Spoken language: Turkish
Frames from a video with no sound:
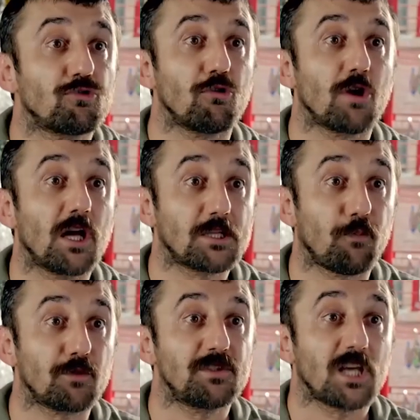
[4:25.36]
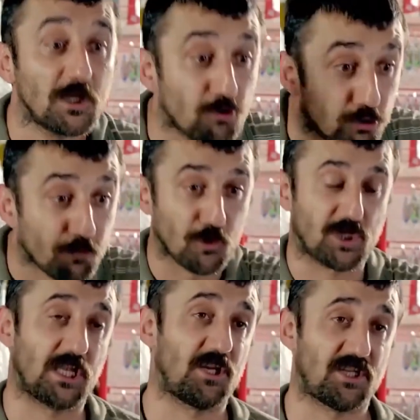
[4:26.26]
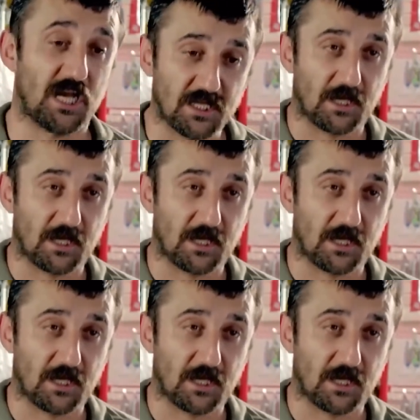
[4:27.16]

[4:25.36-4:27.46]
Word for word: dokuz kollu ahtapot misali doldur poşetler işte,